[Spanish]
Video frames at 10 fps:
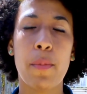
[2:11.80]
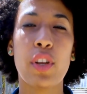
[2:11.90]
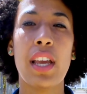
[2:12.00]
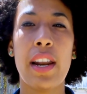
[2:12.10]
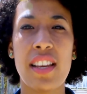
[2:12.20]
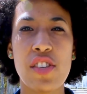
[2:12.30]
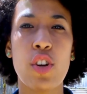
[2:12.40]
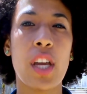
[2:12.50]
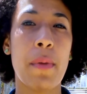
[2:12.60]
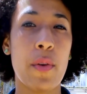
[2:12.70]
porque es la
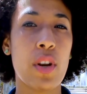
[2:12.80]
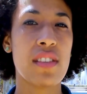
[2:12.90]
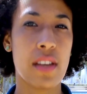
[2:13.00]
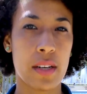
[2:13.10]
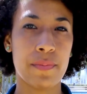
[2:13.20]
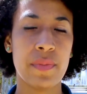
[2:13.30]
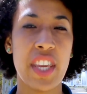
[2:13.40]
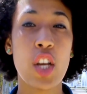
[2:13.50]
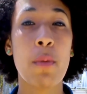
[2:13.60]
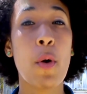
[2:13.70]
nación que me vio nacer
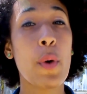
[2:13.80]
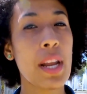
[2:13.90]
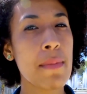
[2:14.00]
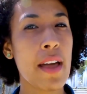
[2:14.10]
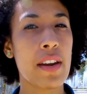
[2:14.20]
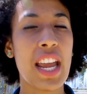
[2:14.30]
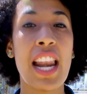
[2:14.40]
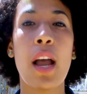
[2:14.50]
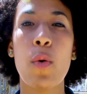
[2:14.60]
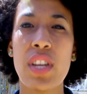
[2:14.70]
y como buena madre
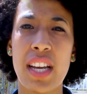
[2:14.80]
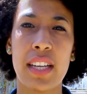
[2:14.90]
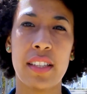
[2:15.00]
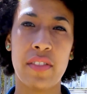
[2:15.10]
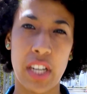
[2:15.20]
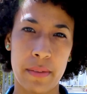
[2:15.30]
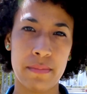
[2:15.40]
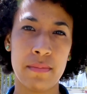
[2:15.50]
es la única que tendré.